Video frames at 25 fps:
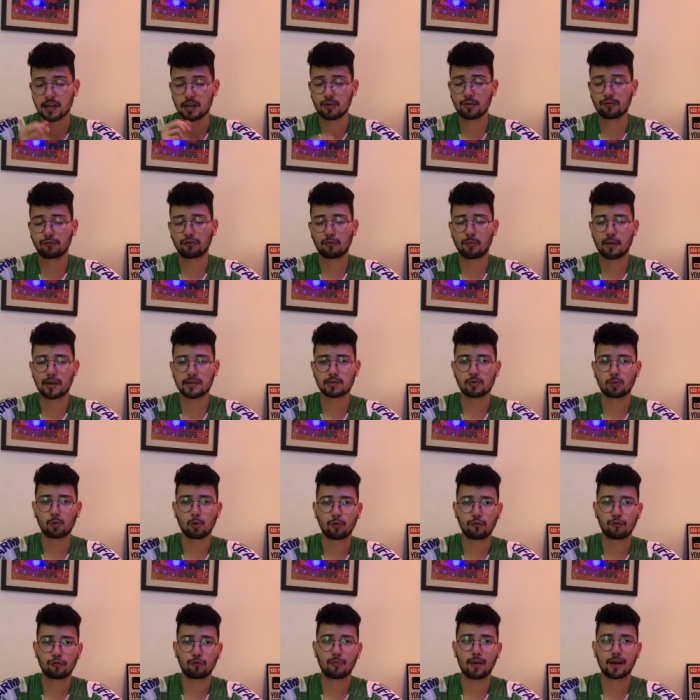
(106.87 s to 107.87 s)
Informação
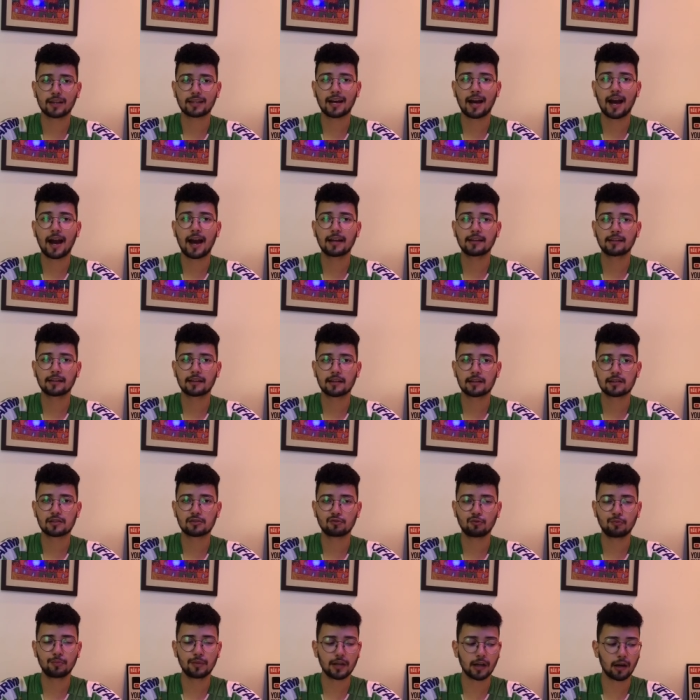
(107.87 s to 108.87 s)
confirmada ainda nesse
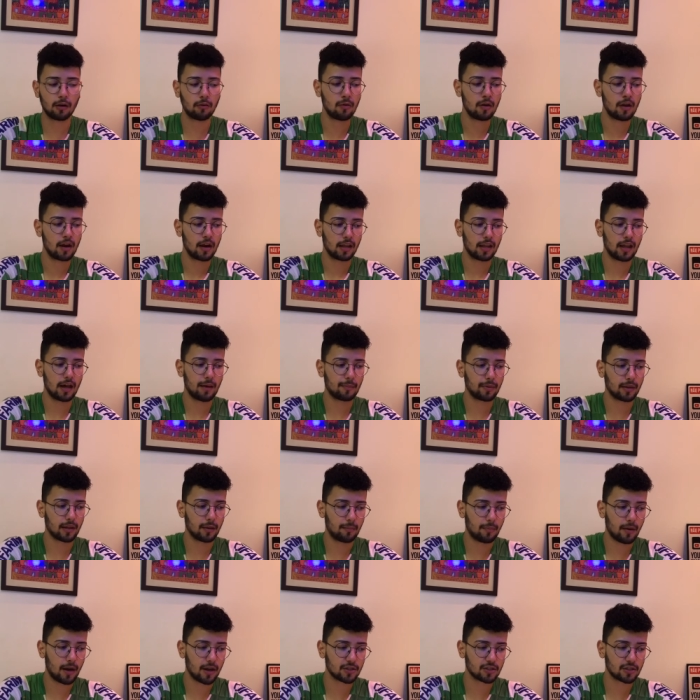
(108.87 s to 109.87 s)
domingão, lá pela
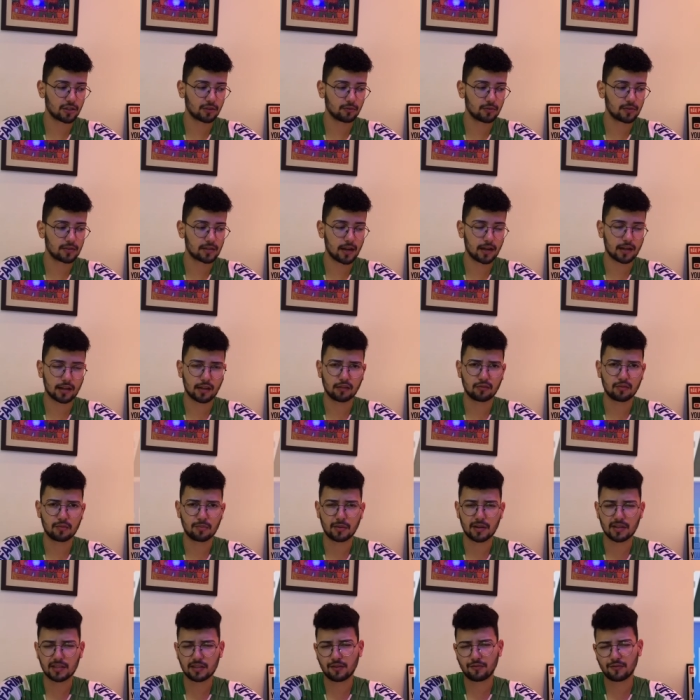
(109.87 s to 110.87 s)
página do Instagram do
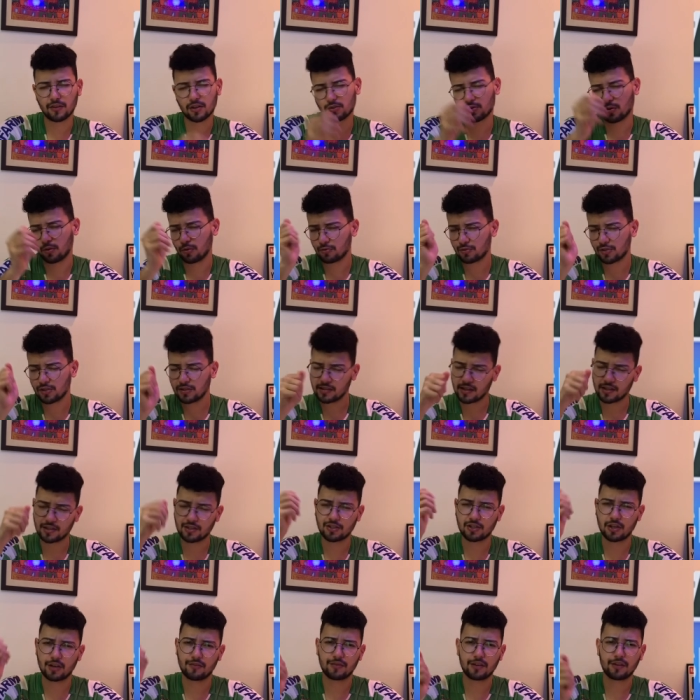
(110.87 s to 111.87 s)
Imprensa Verde, a notícia que a
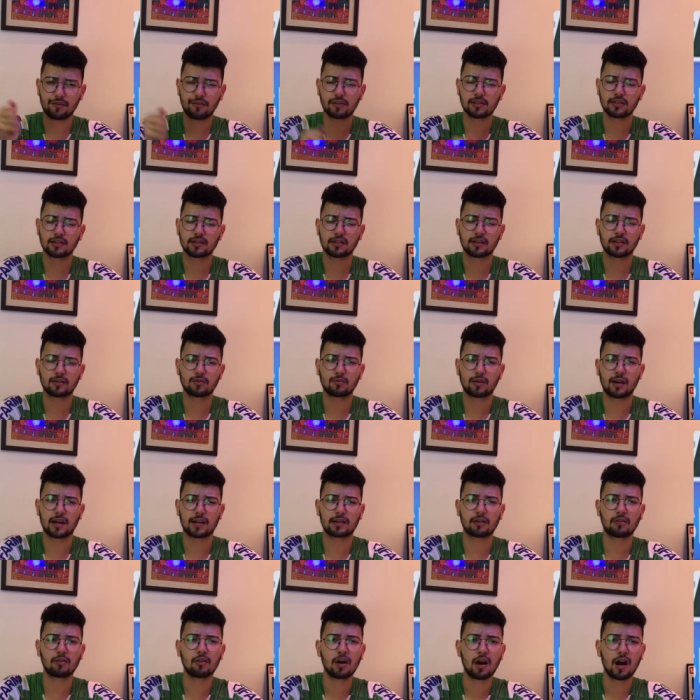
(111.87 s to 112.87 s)
gente já vinha falando aqui no
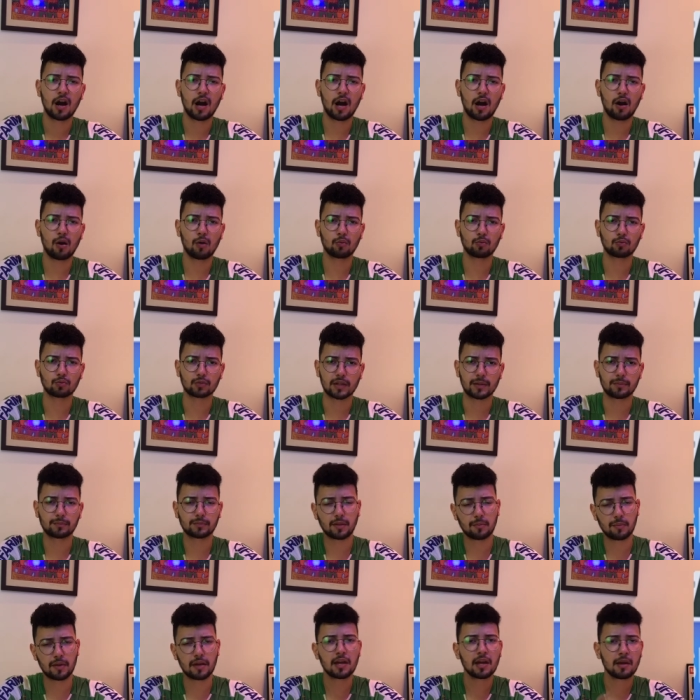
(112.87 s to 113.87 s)
canal há algum tempo
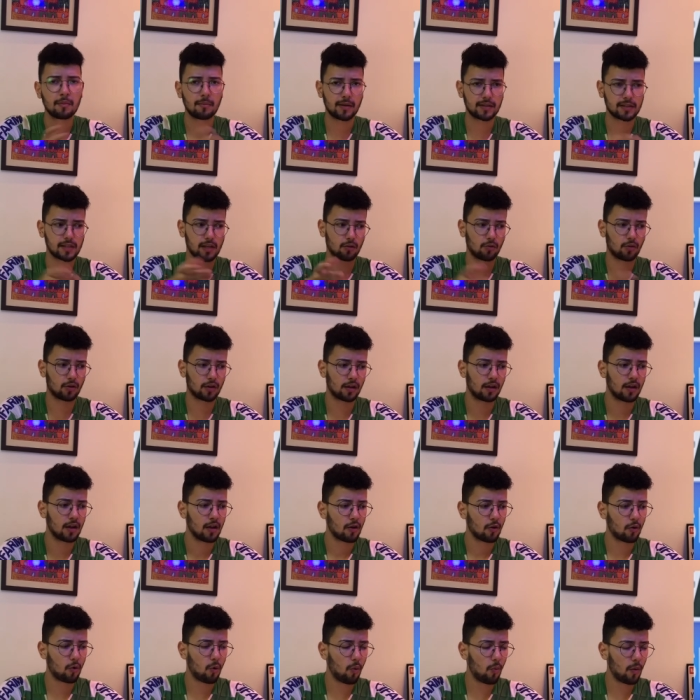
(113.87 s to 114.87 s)
também, mas agora
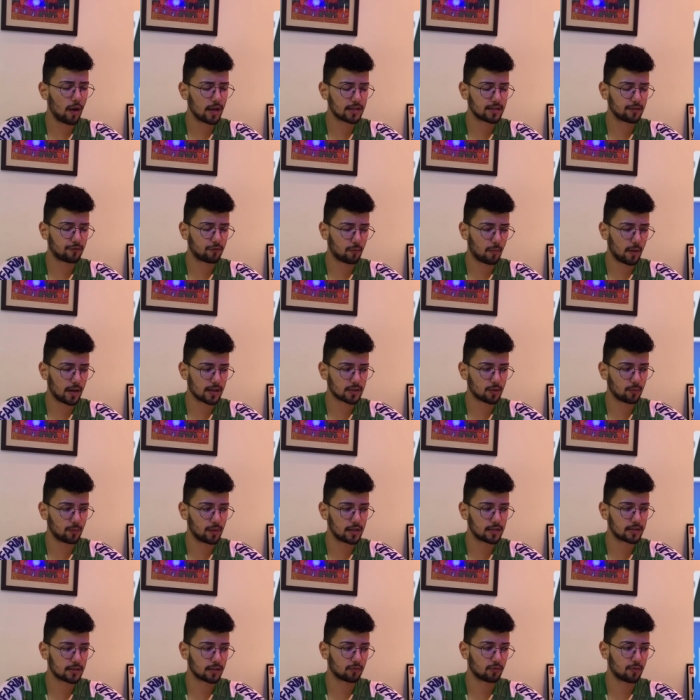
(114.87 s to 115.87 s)
com essa informação
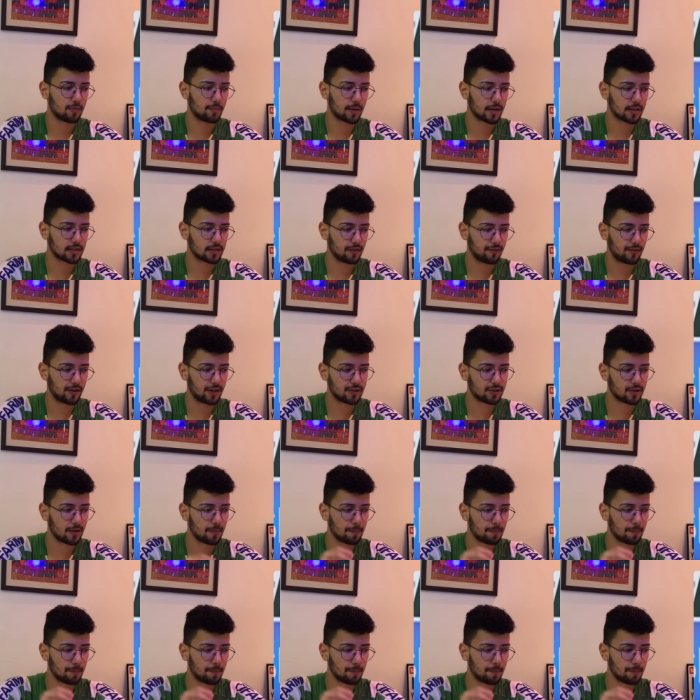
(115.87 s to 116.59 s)
extra do Imprensa Verde,